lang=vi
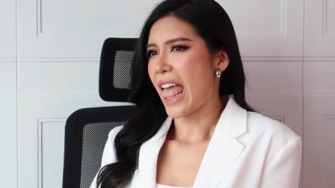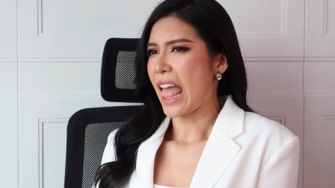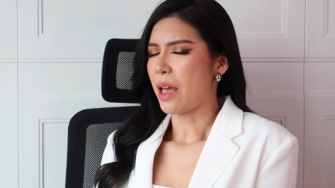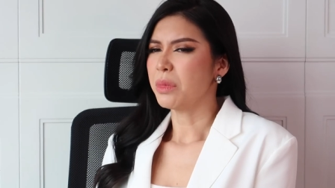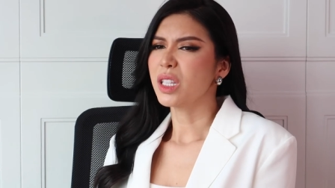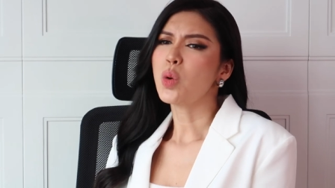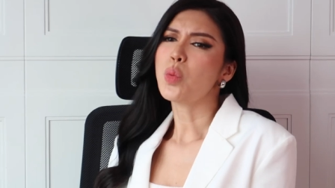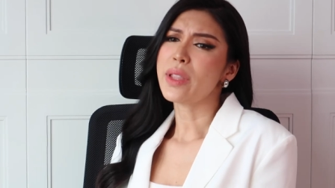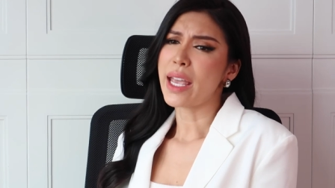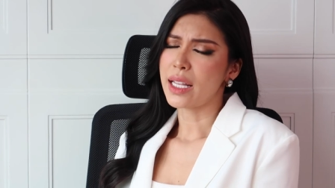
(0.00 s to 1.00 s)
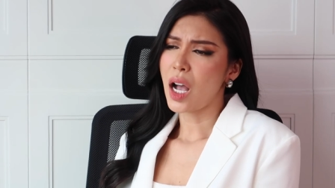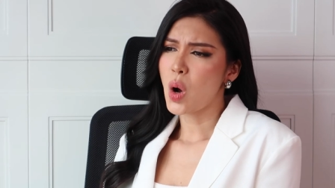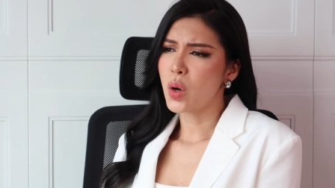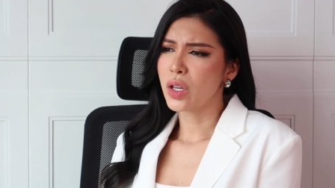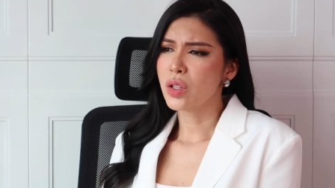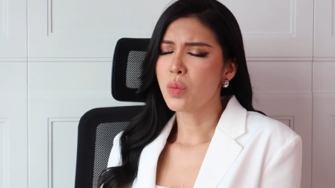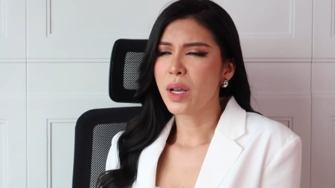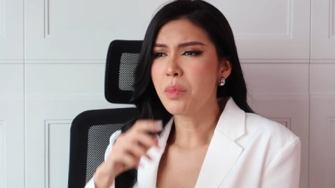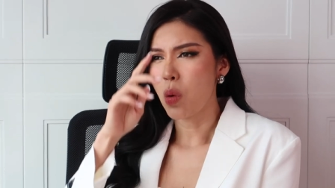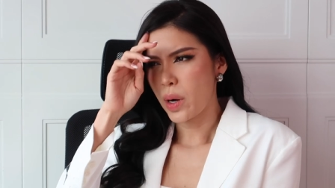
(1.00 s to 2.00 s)
à minh tú cũng vậy thôi nói chung
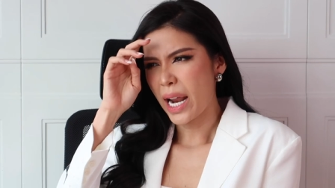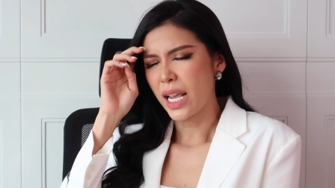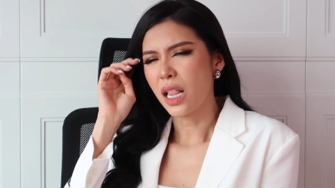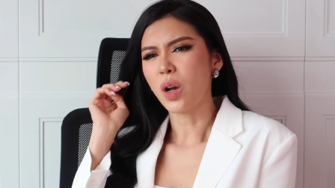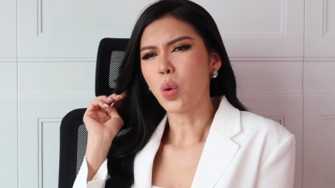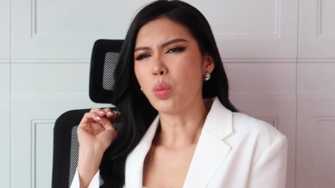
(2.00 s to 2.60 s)
cái mùa này là